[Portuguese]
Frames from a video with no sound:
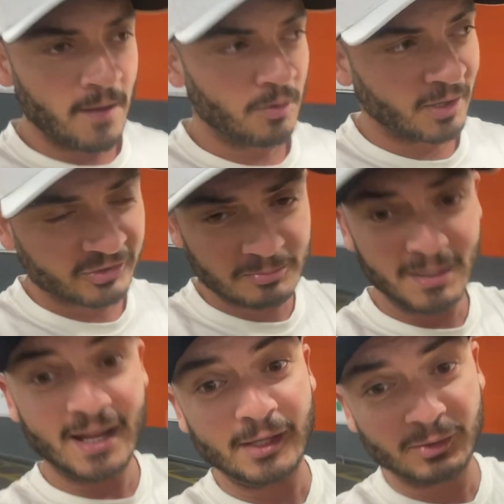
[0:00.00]
Eu acho que o
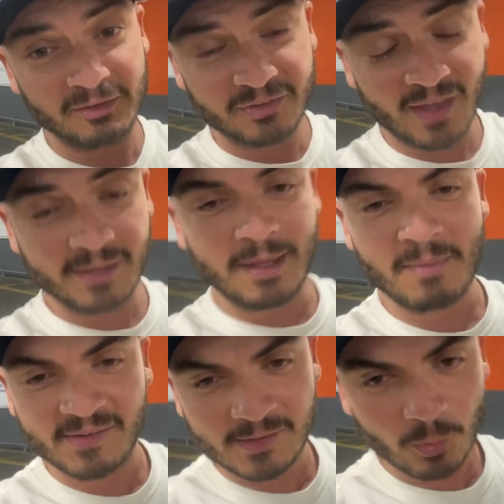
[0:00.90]
Mercado Livre sai até
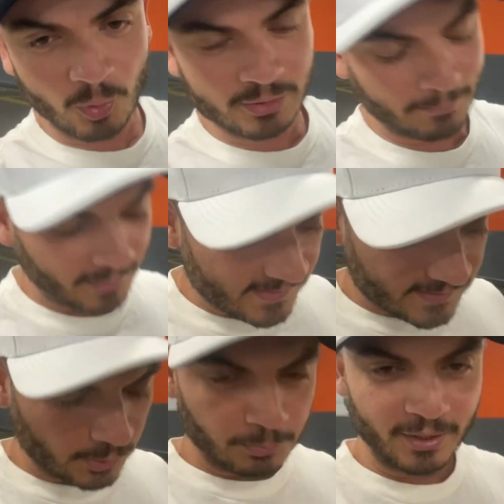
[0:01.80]
mais em conta
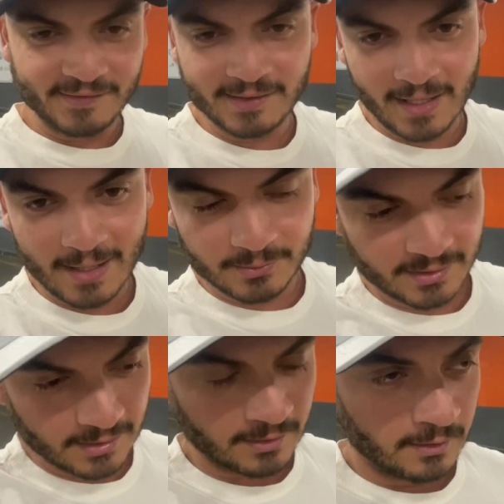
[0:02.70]
pensando por esse lado aqui.